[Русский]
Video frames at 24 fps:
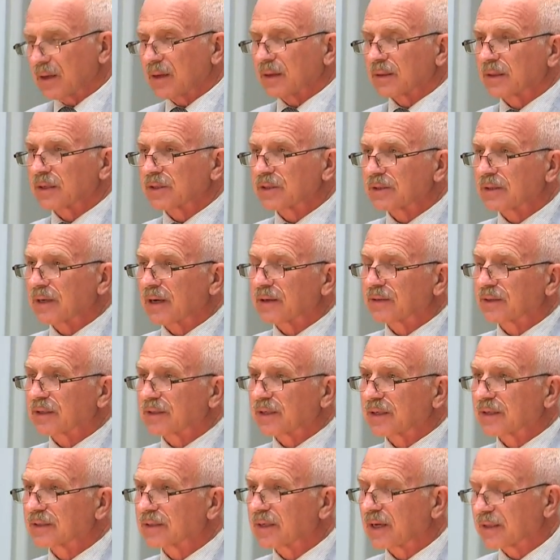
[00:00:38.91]
начинают
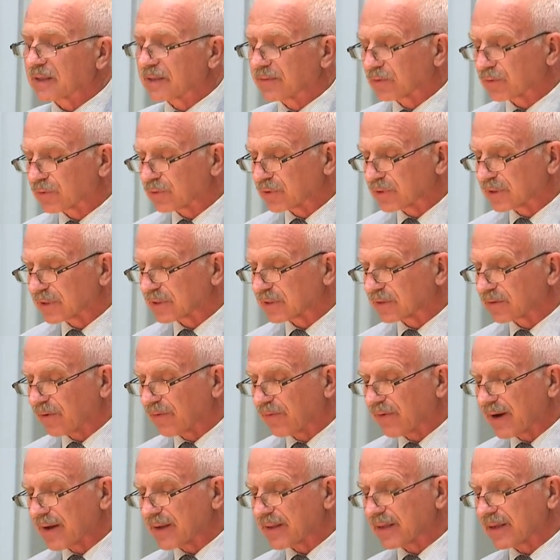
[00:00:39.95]
отрицать Его
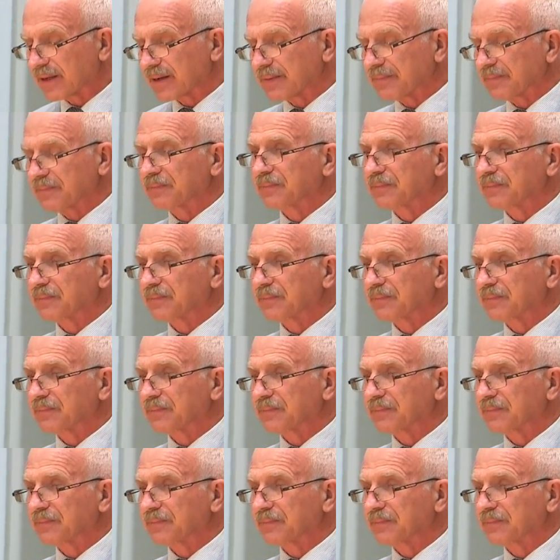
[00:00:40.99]
существование,